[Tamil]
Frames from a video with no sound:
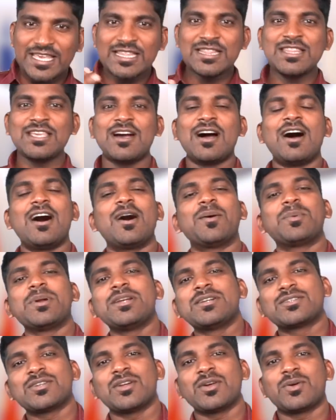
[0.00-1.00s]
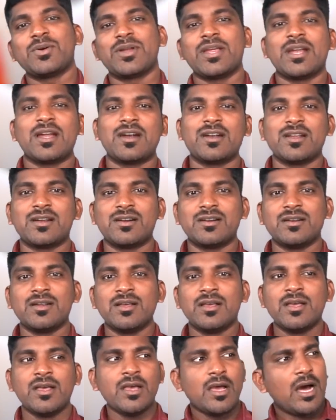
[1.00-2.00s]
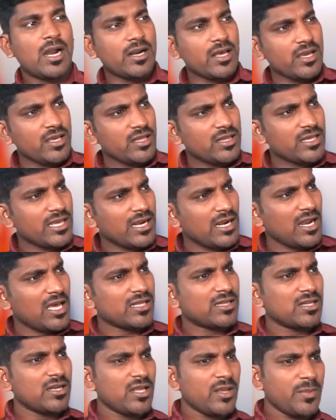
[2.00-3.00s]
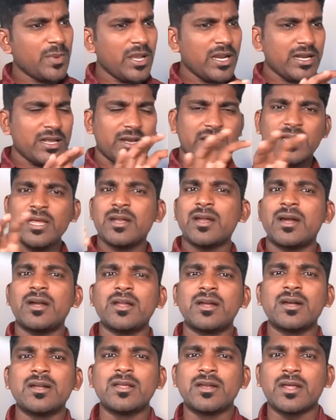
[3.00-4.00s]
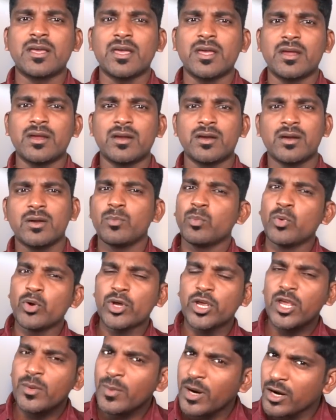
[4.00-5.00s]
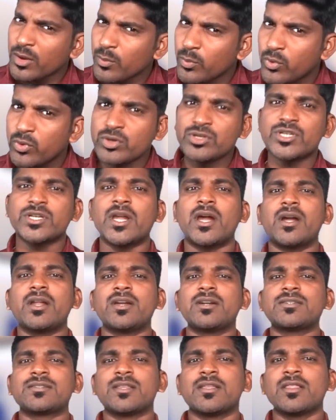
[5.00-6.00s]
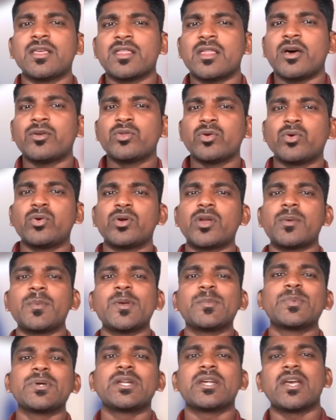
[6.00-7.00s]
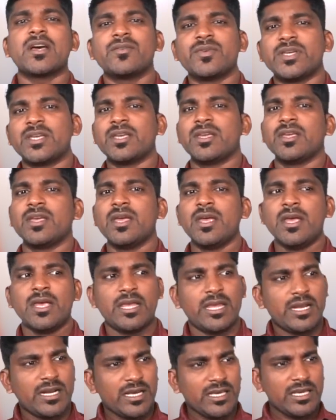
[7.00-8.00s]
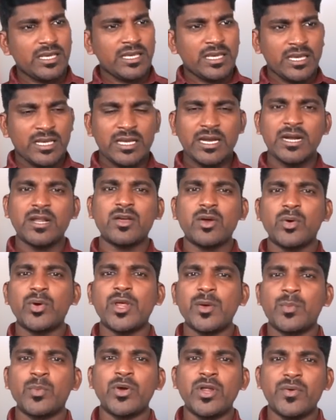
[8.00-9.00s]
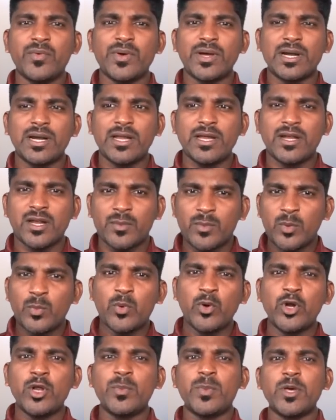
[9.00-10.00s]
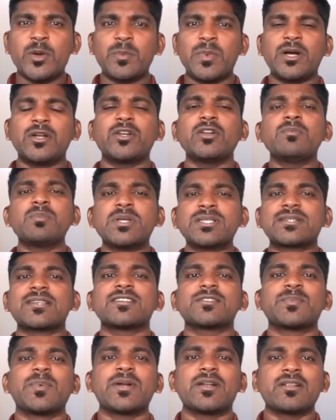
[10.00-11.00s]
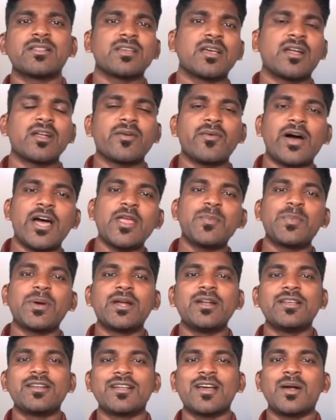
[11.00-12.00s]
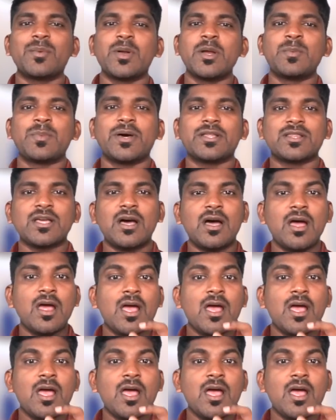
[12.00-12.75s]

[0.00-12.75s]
இந்தியா அப்படின்னு சொல்லக்கூடிய நாடுகள் ஆனால் இது எல்லாத்துலேயுமே நிறைய நாடுகள் இருக்குது முக்கியமான மூன்று நாடுகள் சேர்ந்து ஏதாவது கூட்டமைப்பு இருக்கா விக்கி ஏன்னா இங்கெங்கே எடுக்கக்கூடிய முடிவுகளை நம்ம மூணு பேர் மட்டும் டிஸ்கஸ் பண்ணுறதுக்கான வாய்ப்புகள் இருக்கா அப்படின்னு பார்த்தா